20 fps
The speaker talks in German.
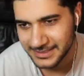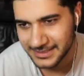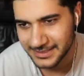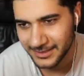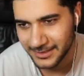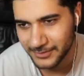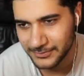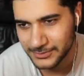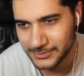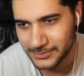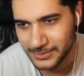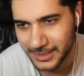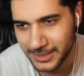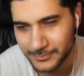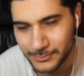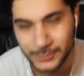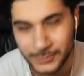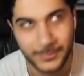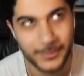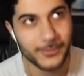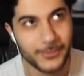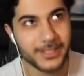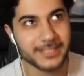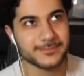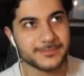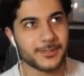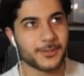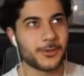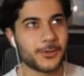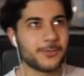Auf so einen Namen muss man auch
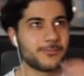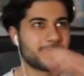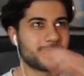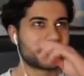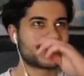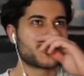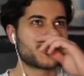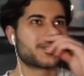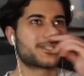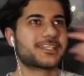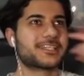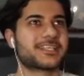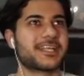erstmal kommen. Wie soll ich dich denn